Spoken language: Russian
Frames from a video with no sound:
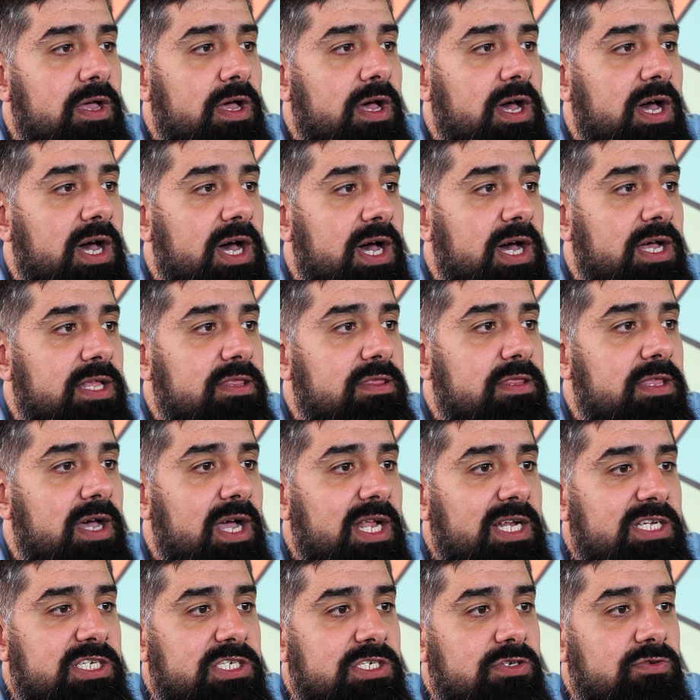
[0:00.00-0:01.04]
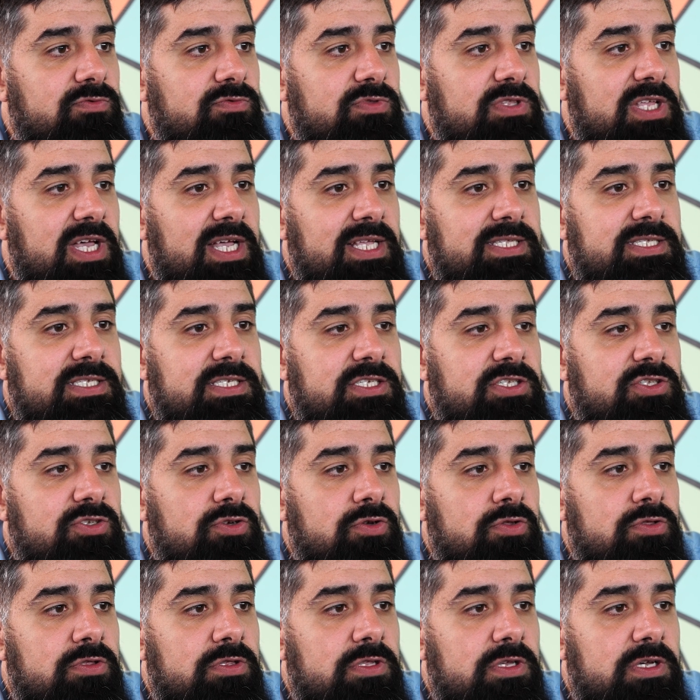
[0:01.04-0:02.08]
А дальше у нас
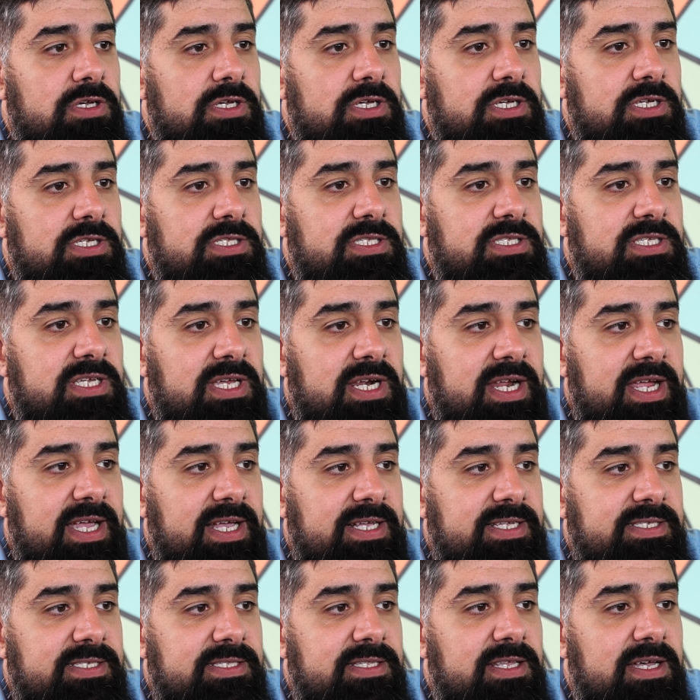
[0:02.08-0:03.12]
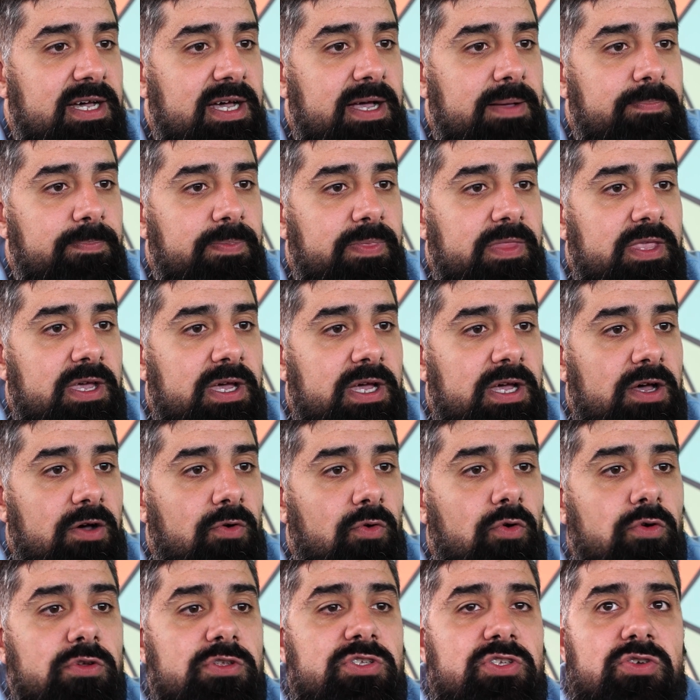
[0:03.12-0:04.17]
идет э, T-Rex, да, а,
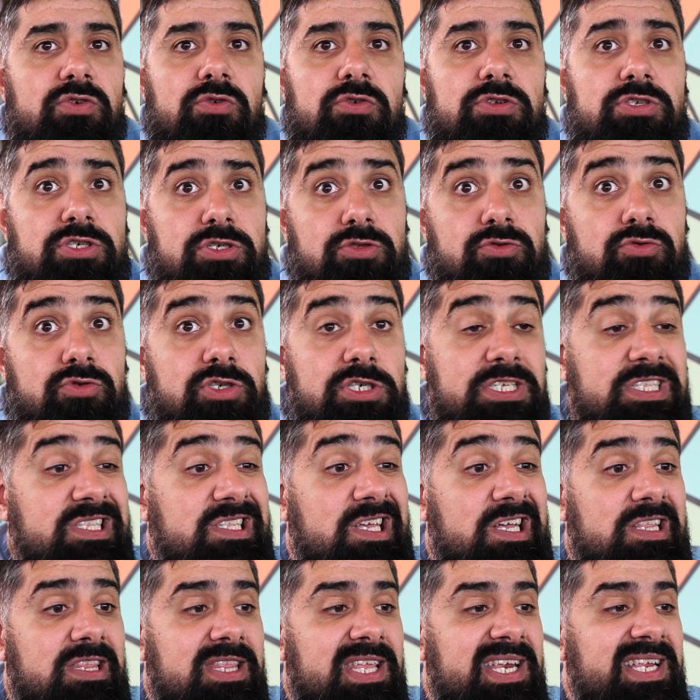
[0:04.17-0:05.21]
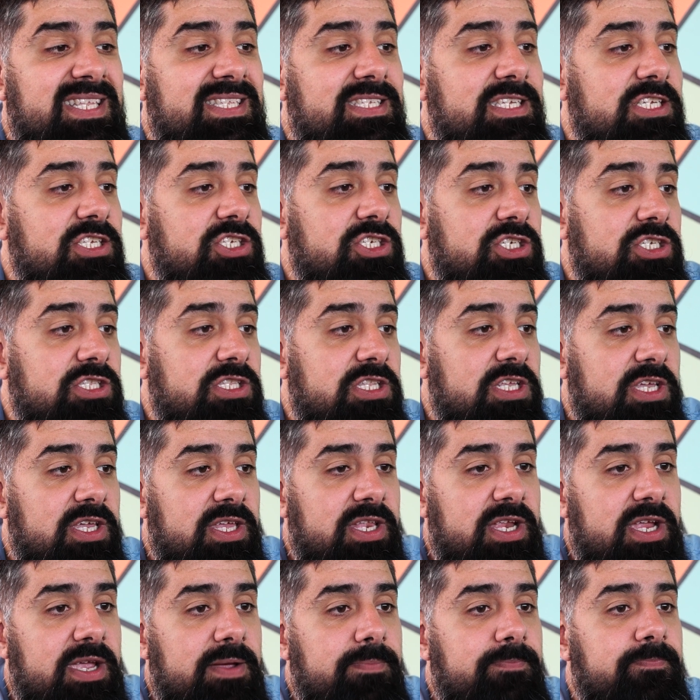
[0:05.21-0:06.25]
он скочит уже на
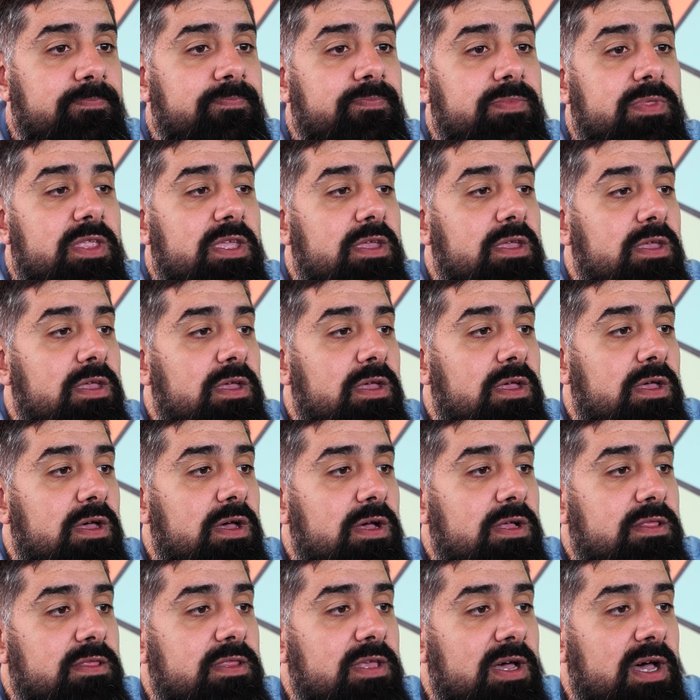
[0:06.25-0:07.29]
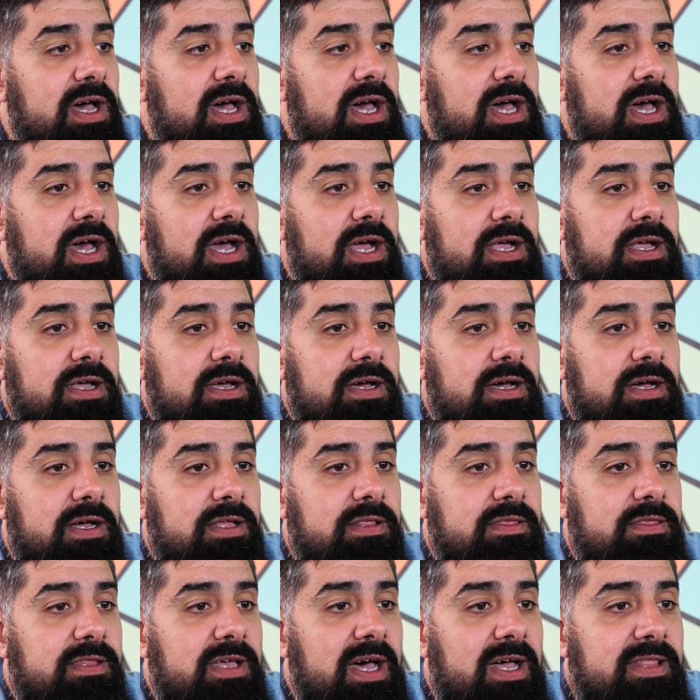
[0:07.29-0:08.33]
34 так, э,
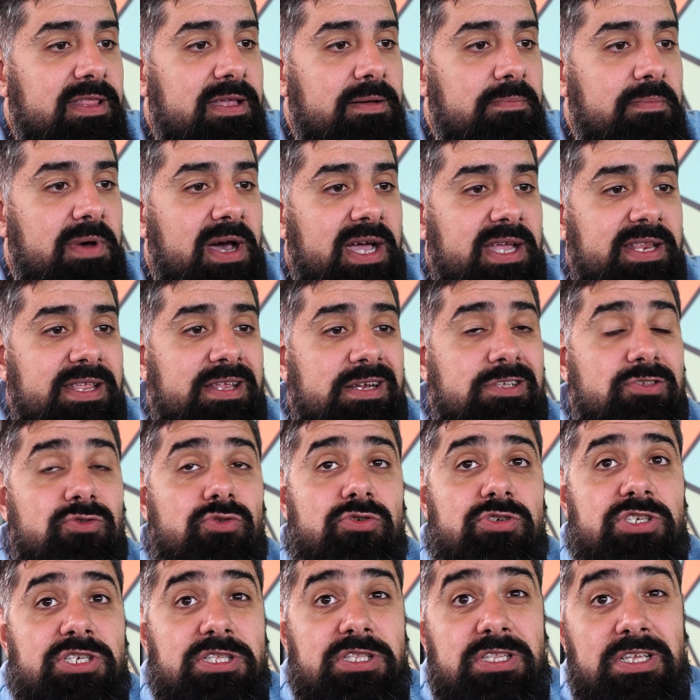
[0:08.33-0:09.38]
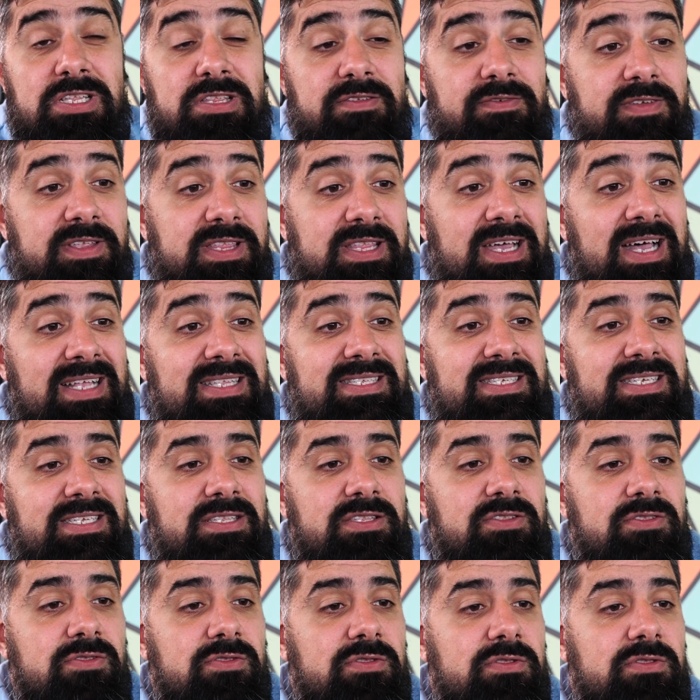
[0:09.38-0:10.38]
нано-майнер скочит на 12...